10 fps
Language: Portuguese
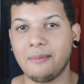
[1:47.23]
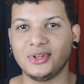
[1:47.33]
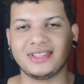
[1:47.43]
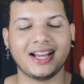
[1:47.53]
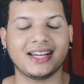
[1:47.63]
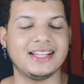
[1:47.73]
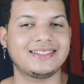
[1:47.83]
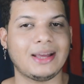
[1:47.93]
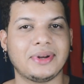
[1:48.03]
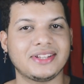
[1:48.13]
Meu Instagram é que
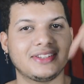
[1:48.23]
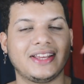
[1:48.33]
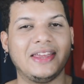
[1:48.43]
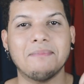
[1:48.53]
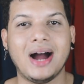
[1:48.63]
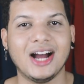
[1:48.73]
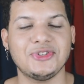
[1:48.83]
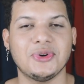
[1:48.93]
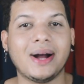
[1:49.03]
tá aparecendo aqui embaixo.